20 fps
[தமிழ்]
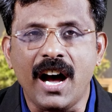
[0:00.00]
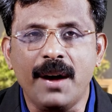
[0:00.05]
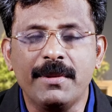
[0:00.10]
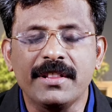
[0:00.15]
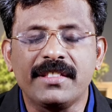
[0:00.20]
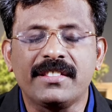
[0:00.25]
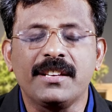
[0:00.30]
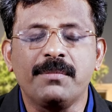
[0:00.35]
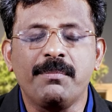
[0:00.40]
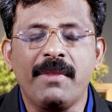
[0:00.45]

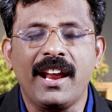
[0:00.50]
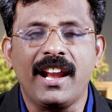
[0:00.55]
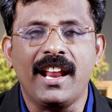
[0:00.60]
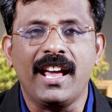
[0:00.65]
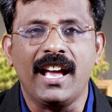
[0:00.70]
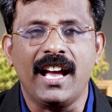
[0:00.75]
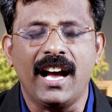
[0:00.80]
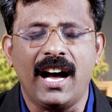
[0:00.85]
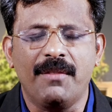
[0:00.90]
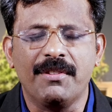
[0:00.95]
நாமத்தின்
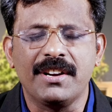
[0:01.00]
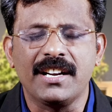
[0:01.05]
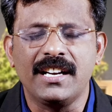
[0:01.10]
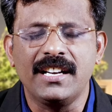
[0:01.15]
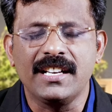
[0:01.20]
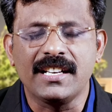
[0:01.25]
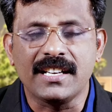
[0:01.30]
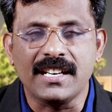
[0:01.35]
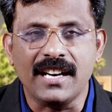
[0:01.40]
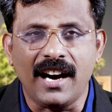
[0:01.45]
மேலே
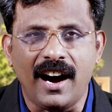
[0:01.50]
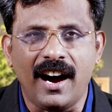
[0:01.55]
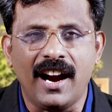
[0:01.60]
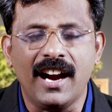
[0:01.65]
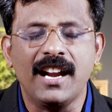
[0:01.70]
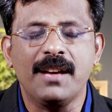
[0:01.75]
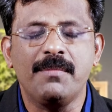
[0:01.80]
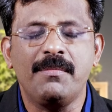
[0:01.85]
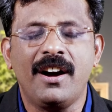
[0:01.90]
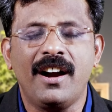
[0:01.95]
அவர்களுக்கு
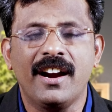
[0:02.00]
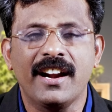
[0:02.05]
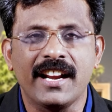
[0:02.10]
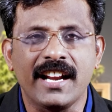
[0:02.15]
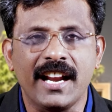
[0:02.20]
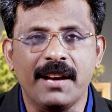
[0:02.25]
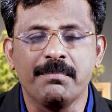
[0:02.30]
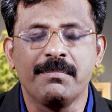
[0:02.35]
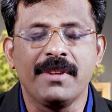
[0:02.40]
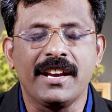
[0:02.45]
ஆழமான
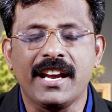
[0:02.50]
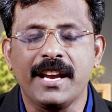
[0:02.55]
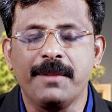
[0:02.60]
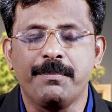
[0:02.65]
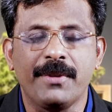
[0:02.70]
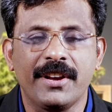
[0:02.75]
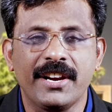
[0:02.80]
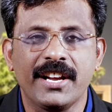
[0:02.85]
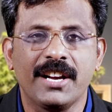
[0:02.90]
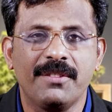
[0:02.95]
நம்பிக்கை
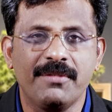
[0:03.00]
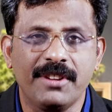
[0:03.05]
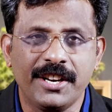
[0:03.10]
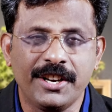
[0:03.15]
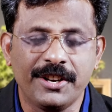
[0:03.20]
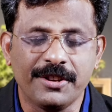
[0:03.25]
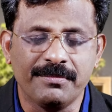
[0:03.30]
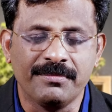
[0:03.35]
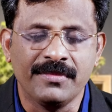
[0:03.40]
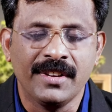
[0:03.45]
பெருக
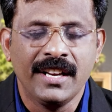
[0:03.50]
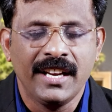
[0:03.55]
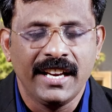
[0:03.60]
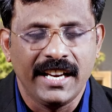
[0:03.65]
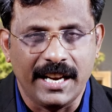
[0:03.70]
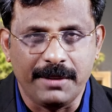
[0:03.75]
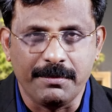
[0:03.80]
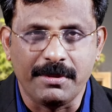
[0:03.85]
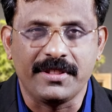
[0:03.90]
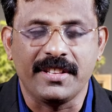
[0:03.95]
வேண்டும்
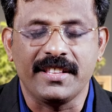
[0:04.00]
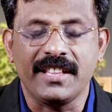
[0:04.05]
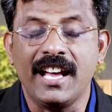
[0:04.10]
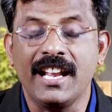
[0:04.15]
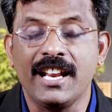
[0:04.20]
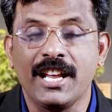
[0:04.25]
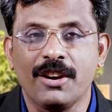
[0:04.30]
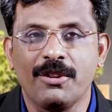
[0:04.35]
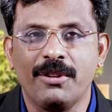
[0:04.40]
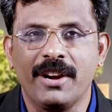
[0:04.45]

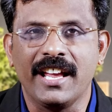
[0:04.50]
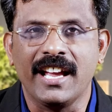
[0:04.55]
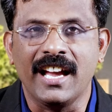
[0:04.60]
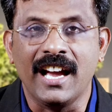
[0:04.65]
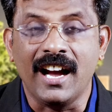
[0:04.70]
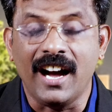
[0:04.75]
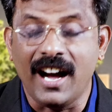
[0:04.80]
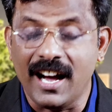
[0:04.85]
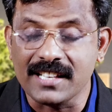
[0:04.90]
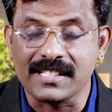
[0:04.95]
என்பதுதான் எங்களுடைய
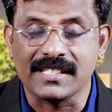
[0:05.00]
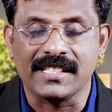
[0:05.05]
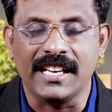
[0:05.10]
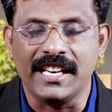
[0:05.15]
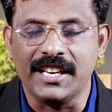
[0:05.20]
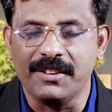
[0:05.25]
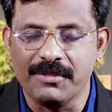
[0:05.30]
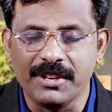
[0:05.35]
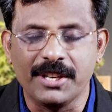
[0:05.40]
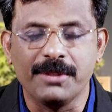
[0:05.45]

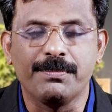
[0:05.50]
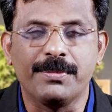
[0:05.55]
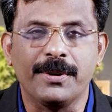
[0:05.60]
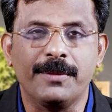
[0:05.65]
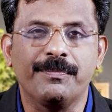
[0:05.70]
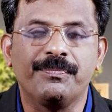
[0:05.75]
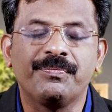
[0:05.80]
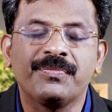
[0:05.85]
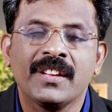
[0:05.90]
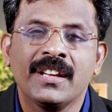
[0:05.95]
ஆசை
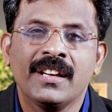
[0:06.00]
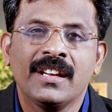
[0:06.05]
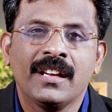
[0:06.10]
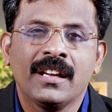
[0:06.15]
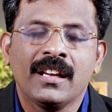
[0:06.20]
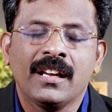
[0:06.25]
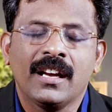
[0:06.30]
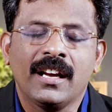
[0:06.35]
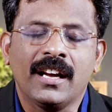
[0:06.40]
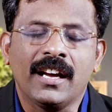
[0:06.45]
விருப்பம்
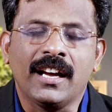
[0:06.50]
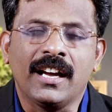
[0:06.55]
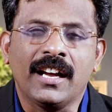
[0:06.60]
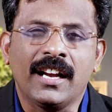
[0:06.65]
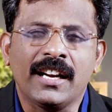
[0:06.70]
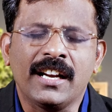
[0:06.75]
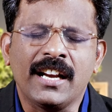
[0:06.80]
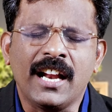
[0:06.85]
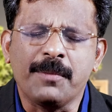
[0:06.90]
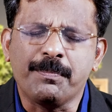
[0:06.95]

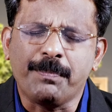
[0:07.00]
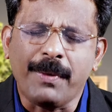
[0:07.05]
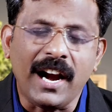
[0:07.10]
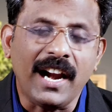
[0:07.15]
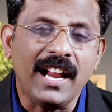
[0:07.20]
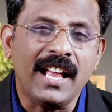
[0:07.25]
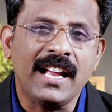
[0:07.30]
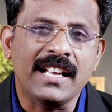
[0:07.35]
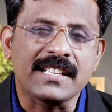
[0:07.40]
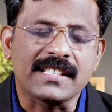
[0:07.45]
நான்
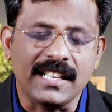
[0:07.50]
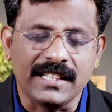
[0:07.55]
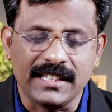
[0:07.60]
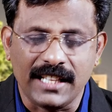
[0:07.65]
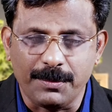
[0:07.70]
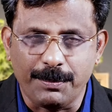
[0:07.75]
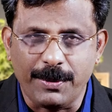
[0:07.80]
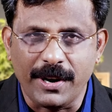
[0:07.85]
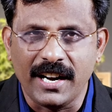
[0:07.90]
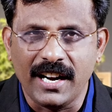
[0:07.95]
பல
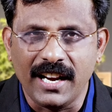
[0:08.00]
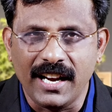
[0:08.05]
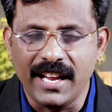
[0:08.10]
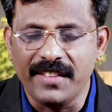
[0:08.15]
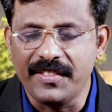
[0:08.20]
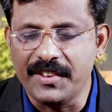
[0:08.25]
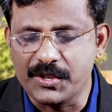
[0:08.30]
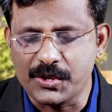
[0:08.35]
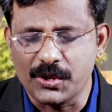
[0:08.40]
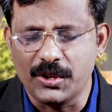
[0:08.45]
சந்தர்ப்பங்களிலே
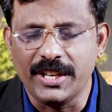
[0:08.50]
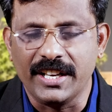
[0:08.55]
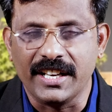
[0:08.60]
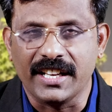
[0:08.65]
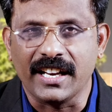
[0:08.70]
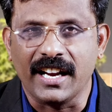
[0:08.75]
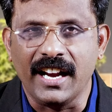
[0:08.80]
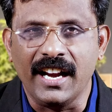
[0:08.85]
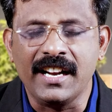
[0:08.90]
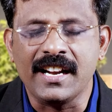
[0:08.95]
இதை
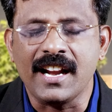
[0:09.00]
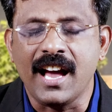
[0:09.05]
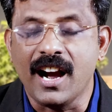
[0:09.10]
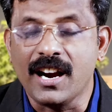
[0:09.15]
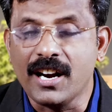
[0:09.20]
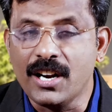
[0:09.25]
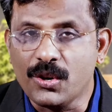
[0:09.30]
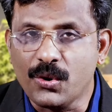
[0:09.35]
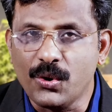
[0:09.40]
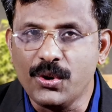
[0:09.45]
சொல்லியிருக்கிறேன்
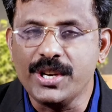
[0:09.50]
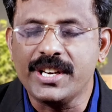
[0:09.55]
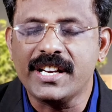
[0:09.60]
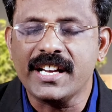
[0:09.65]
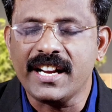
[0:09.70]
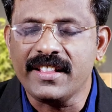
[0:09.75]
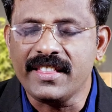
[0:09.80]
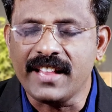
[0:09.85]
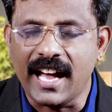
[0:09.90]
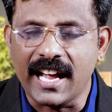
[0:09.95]
நாங்கள்
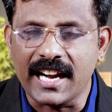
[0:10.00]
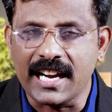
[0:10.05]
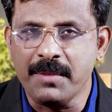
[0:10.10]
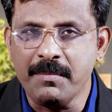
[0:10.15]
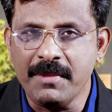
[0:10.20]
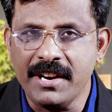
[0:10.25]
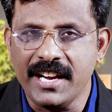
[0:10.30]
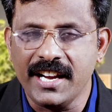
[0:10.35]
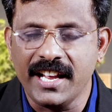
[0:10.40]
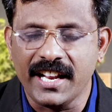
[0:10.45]
கொடுக்கிற இந்த அரை
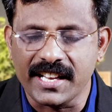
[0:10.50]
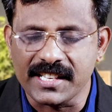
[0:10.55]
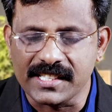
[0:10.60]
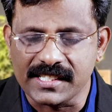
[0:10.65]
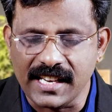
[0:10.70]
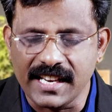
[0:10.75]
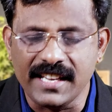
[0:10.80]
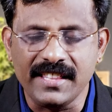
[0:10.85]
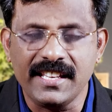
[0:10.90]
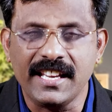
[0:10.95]
மணி நேர
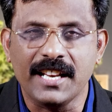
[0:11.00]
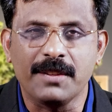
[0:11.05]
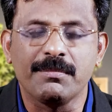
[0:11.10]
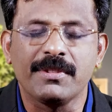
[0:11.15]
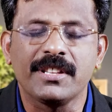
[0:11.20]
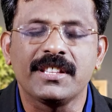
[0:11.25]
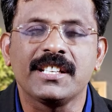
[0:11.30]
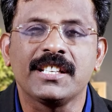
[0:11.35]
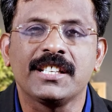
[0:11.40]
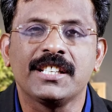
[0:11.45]
செய்தி
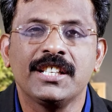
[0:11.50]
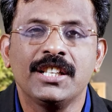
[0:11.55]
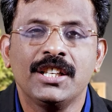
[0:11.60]
என்பது